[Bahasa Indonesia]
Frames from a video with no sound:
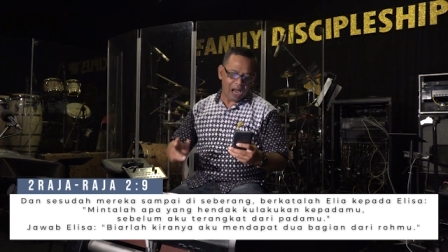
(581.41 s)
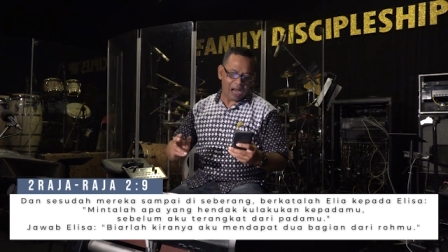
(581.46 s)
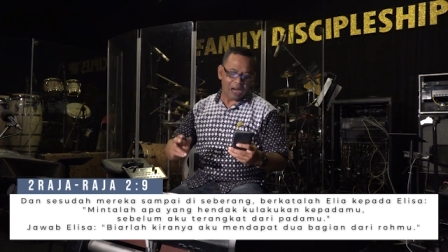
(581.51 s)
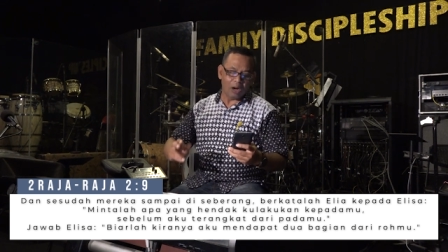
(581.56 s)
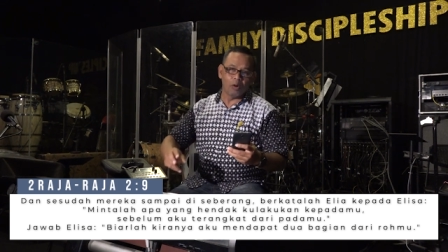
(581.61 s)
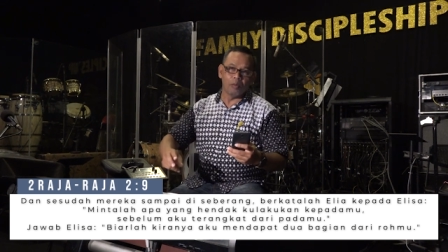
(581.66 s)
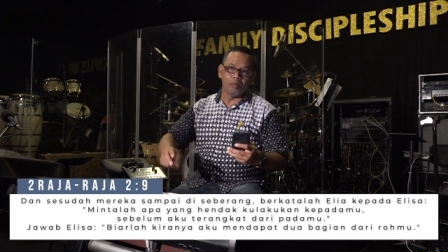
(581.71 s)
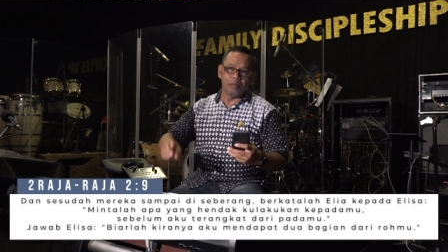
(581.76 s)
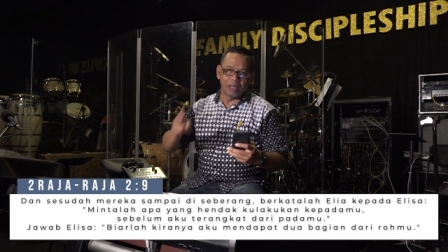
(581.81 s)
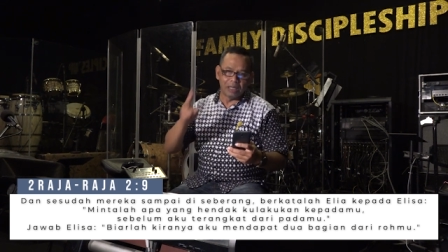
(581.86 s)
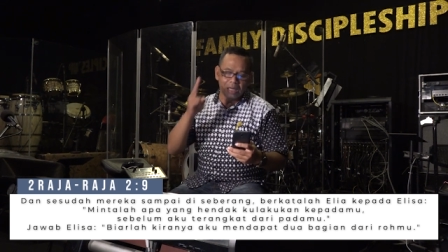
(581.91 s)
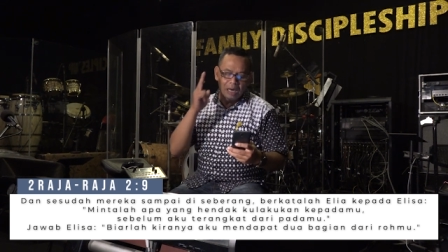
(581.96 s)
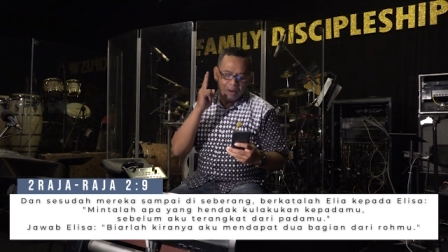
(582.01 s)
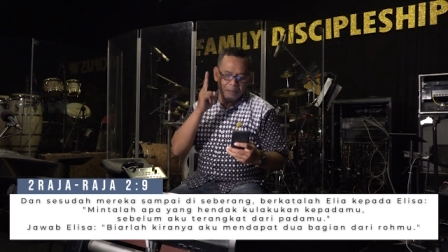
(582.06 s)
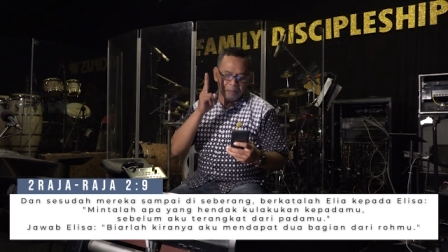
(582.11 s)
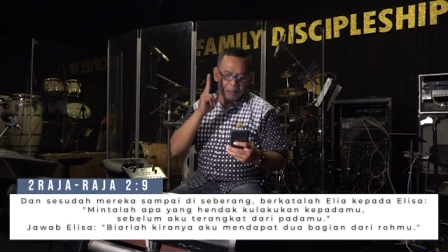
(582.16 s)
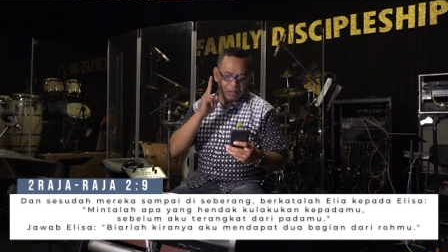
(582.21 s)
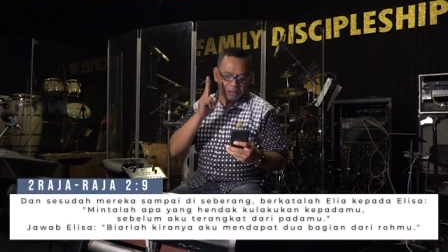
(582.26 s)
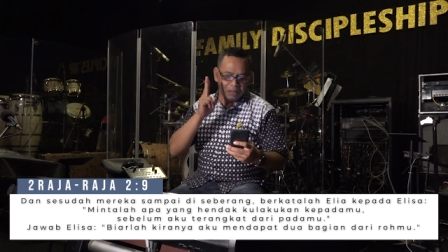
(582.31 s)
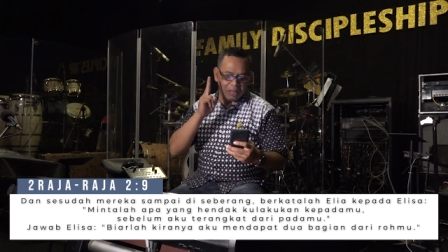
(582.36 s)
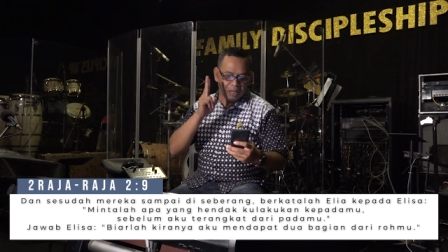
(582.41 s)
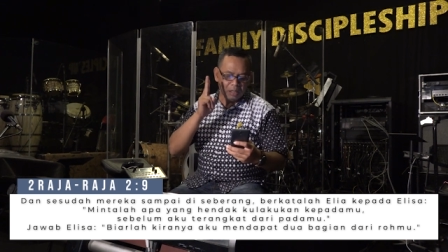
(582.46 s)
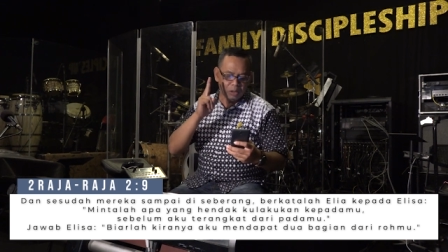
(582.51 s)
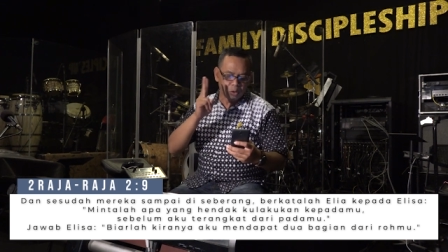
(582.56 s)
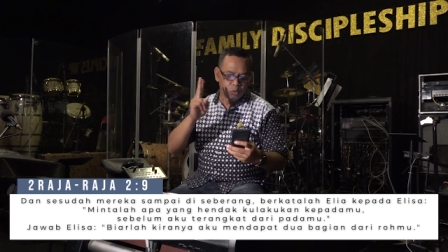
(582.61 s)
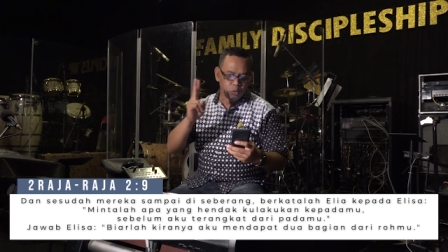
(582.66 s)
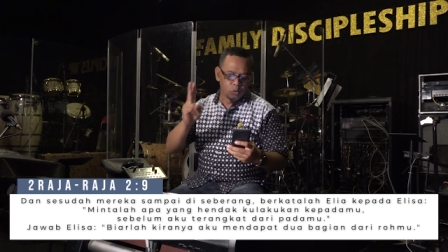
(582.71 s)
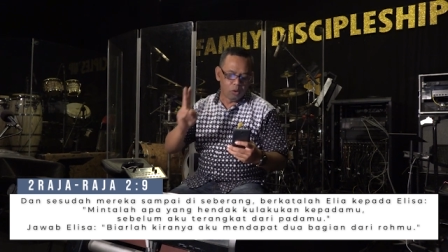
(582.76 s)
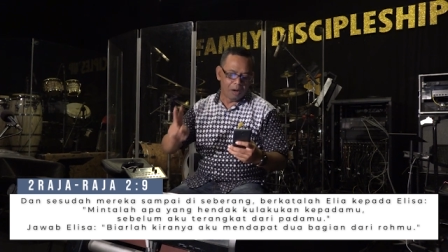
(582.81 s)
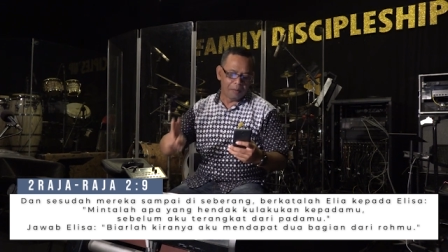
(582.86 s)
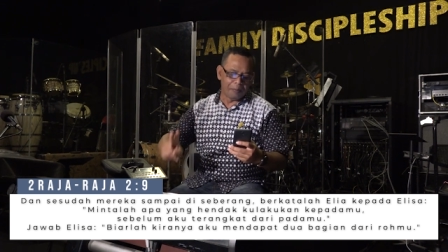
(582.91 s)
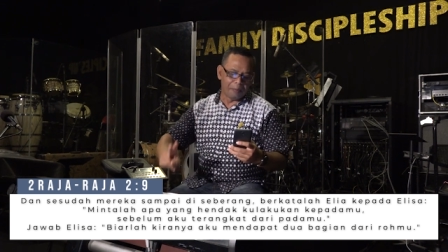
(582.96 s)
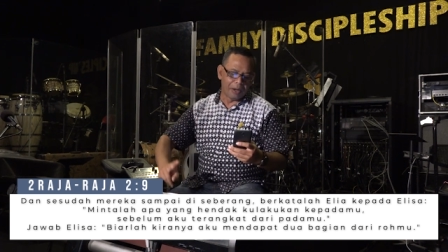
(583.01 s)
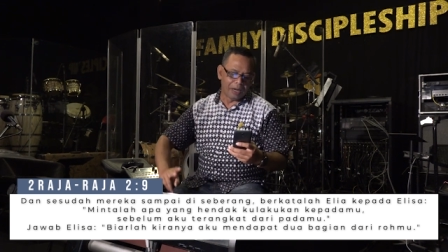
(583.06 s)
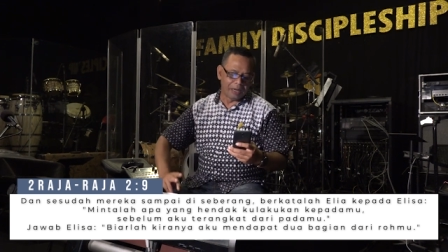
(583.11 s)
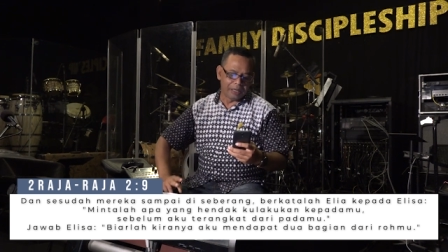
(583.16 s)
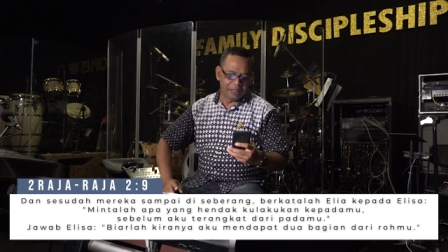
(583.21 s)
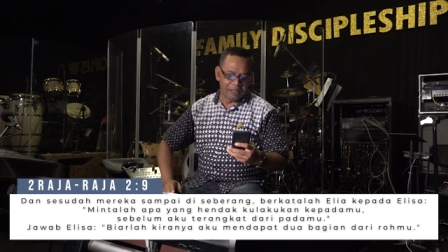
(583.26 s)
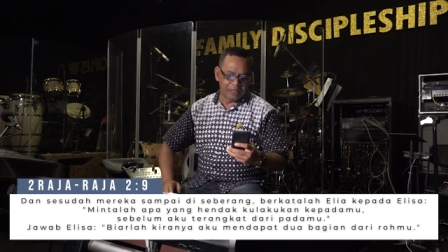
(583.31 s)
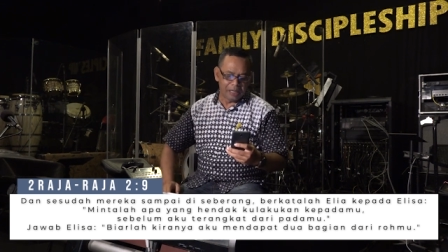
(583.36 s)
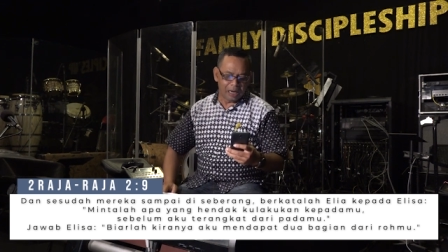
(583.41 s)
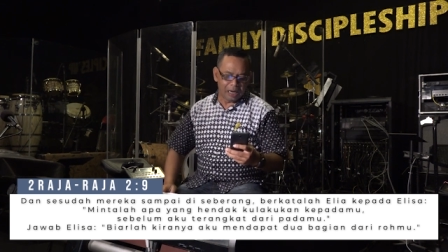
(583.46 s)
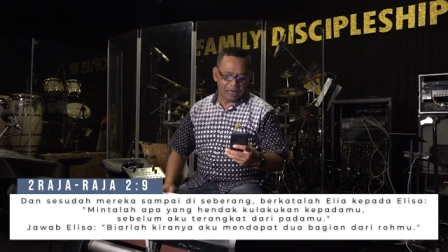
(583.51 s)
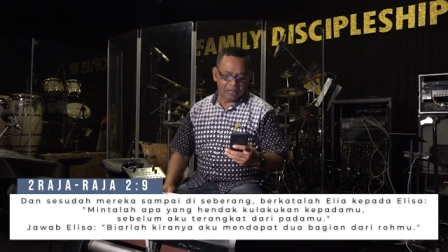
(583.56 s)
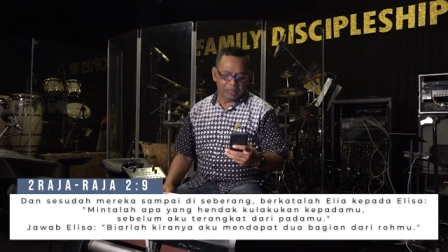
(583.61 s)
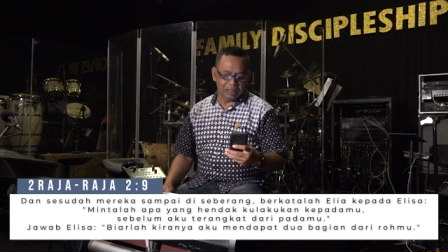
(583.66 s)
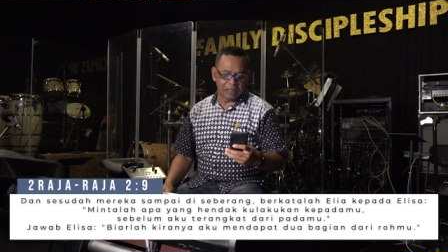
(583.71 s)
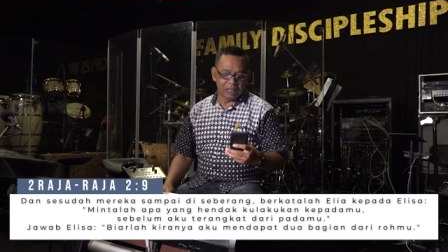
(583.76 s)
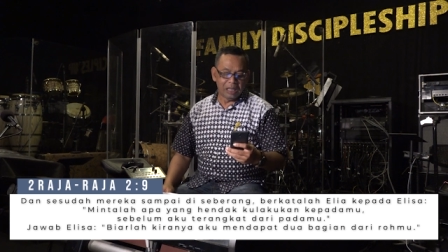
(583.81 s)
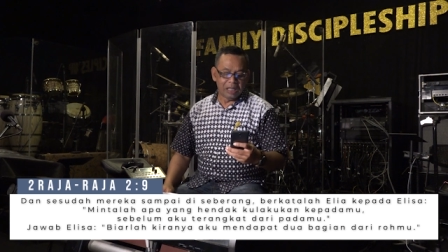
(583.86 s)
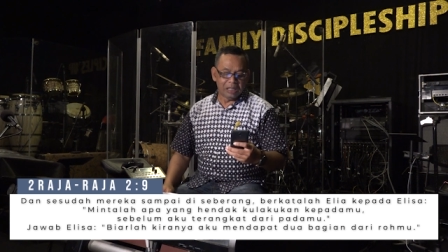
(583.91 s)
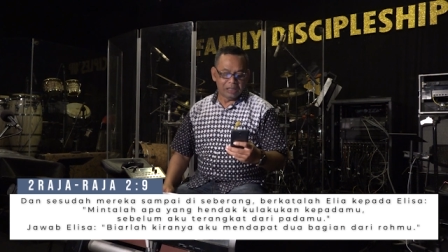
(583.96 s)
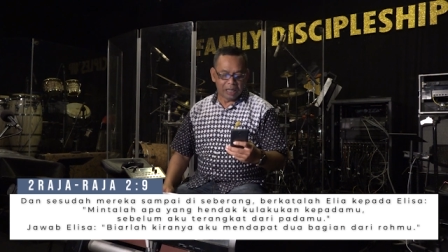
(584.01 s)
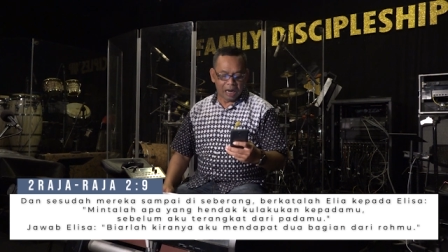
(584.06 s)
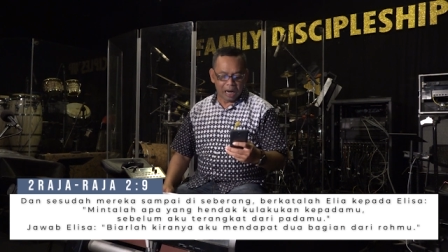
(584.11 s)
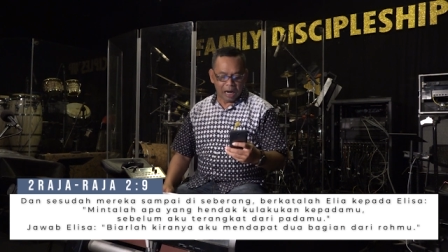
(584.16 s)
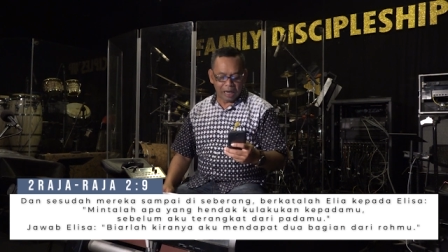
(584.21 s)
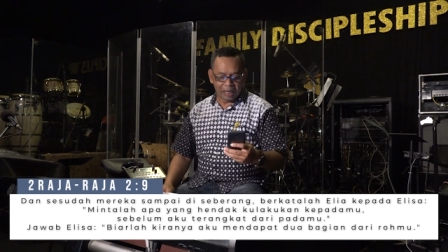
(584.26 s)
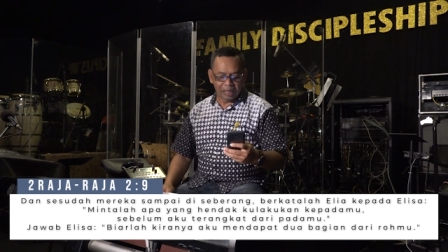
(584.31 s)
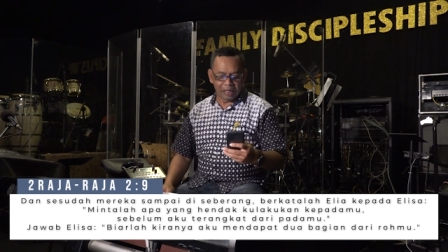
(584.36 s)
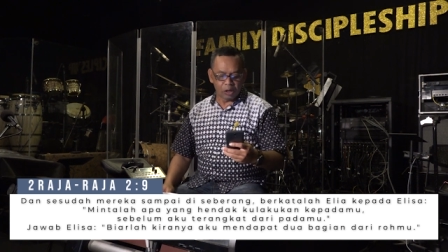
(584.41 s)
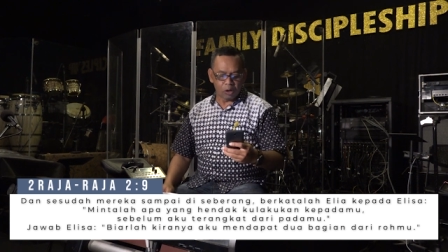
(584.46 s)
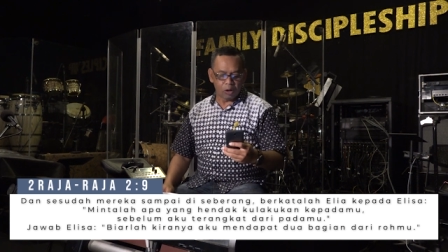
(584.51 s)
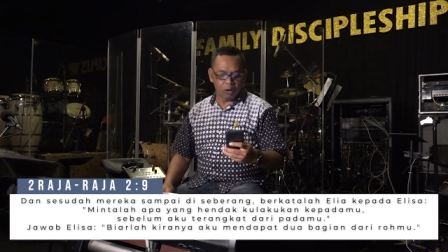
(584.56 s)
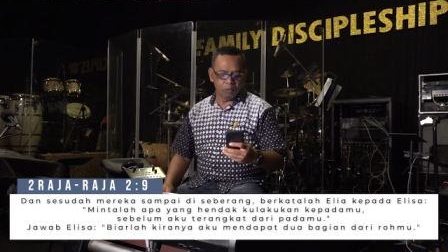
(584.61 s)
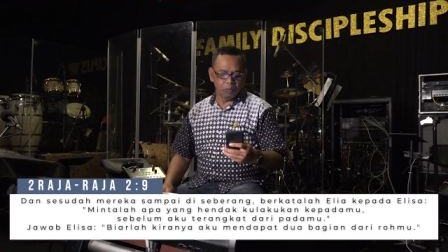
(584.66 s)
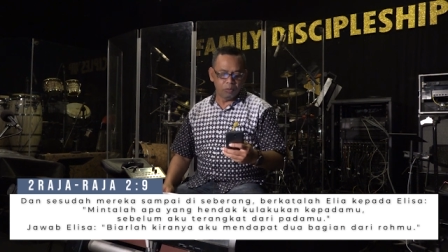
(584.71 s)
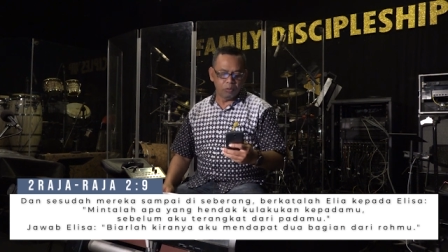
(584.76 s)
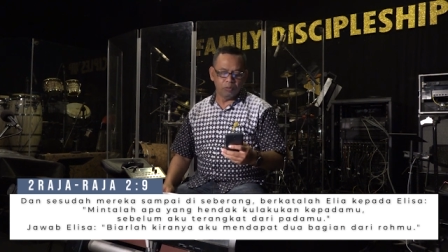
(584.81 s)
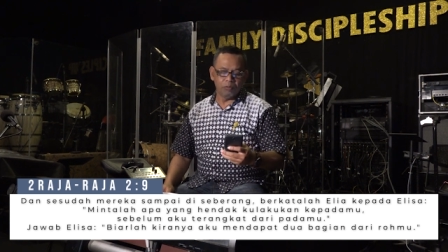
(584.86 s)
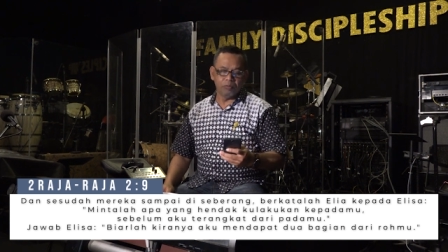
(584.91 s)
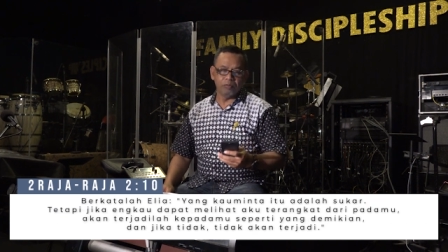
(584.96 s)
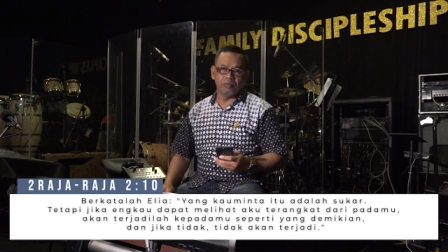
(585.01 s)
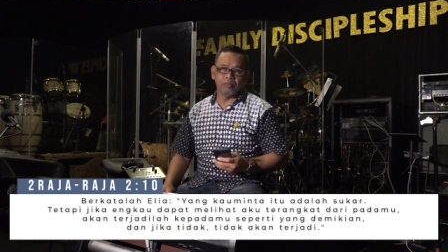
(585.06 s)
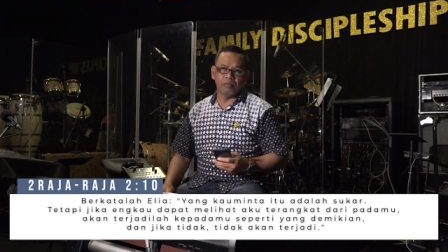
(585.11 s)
aku mendapatkan dua bagian dari rohmu.